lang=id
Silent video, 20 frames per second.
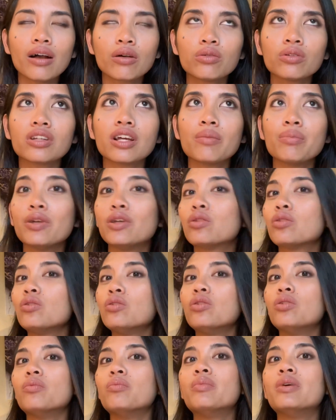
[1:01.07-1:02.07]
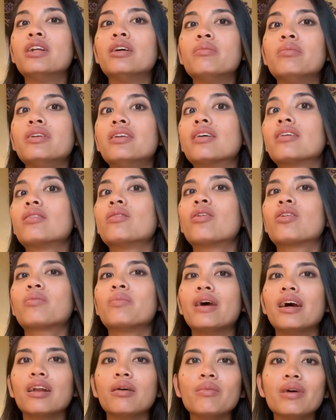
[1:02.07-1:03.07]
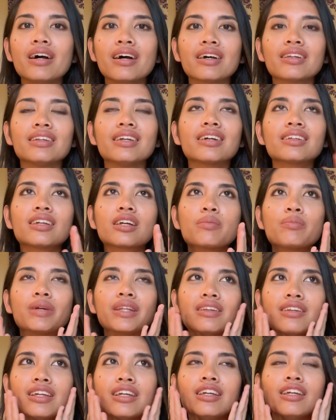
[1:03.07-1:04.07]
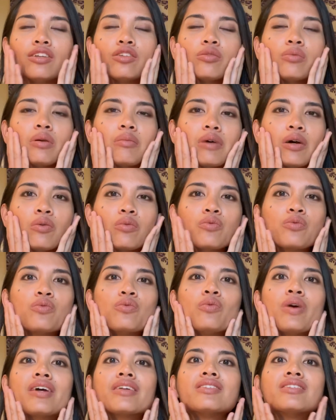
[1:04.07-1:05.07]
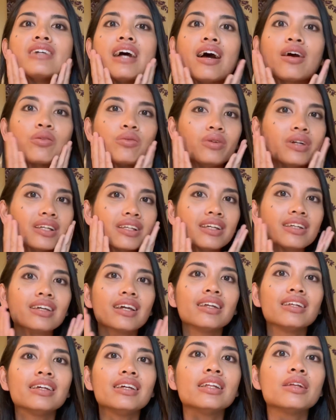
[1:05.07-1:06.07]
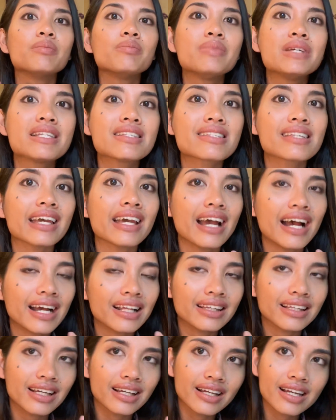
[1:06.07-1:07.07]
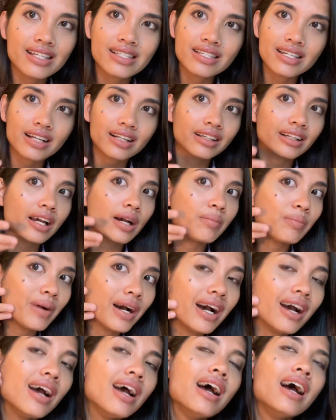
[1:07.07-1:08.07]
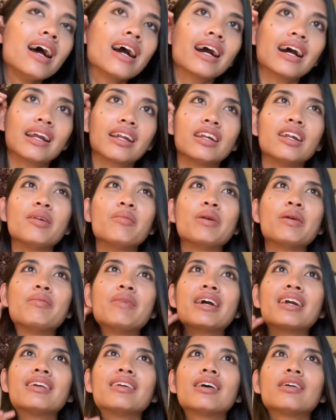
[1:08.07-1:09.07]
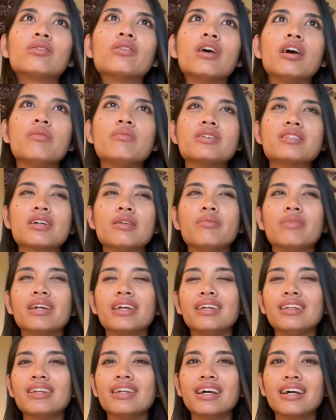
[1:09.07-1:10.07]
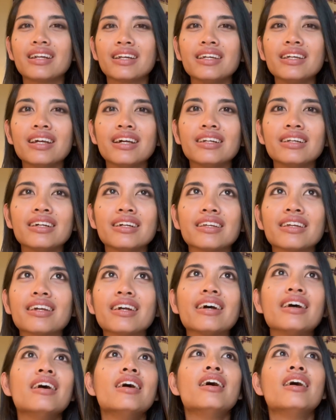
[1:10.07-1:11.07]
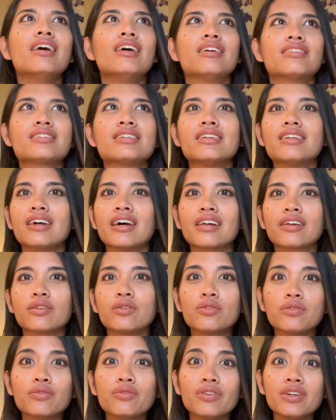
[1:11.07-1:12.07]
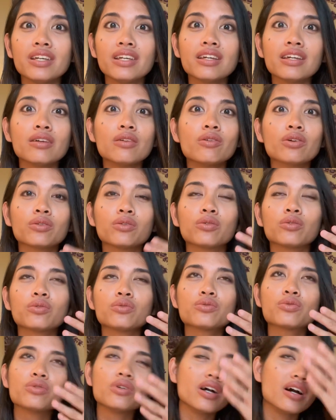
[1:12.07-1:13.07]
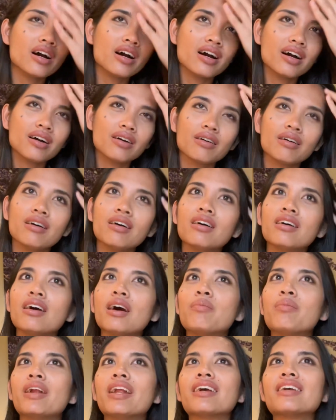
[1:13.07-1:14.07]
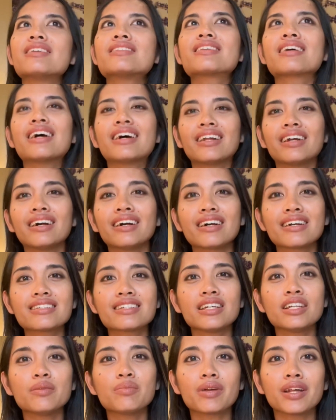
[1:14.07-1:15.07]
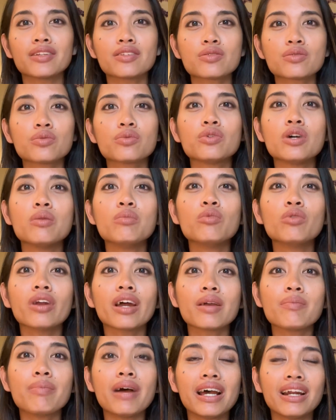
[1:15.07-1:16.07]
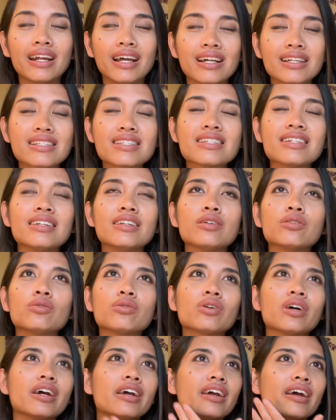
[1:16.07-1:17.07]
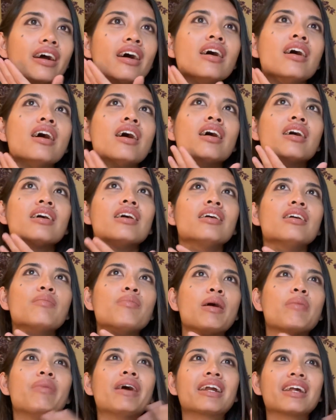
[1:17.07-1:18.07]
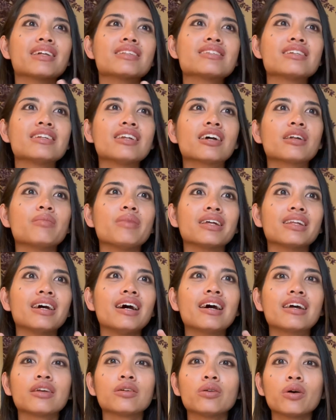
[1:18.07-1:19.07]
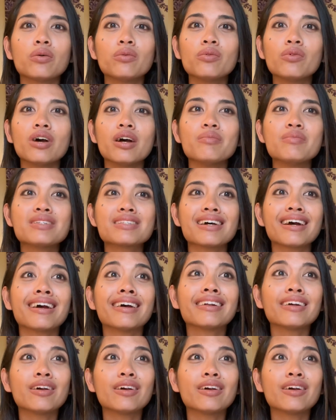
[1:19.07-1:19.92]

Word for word: aku tapi itu bener-bener normal banget yang terpenting itu memang wajah kulit kita ini lebih sehat ya guys ya kenapa karena memang kita itu nggak bisa menghindari adanya sinar UV waktu itu juga Eh, apalagi sekarang guys ya di Prancis sudah mulai panas jadi itu kayak uh, paparan sinar matahari itu aku nggak bisa kan